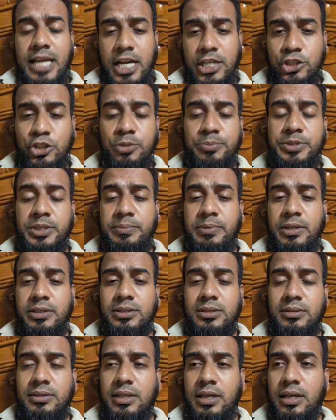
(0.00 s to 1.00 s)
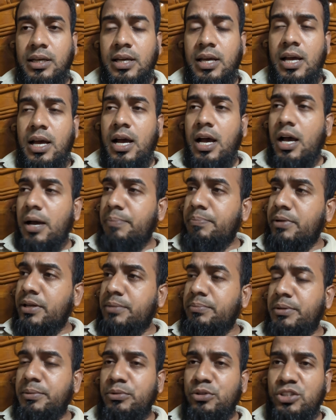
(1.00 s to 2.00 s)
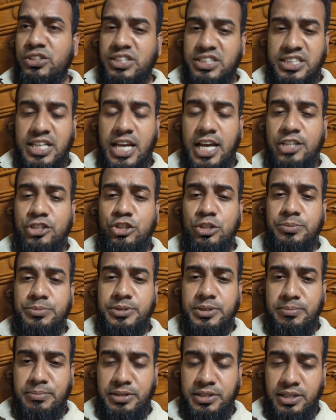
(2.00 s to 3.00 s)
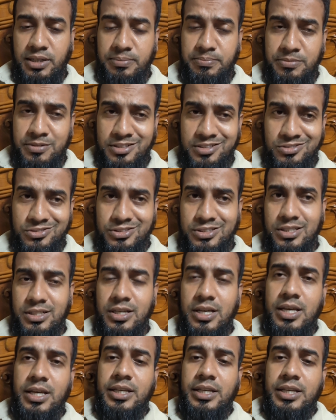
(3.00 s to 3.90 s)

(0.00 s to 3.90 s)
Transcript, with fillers: শাকসবজি পাওয়া যাবে না আপনার বিভিন্ন যে শাকসবজি মানে আপনার ওই যে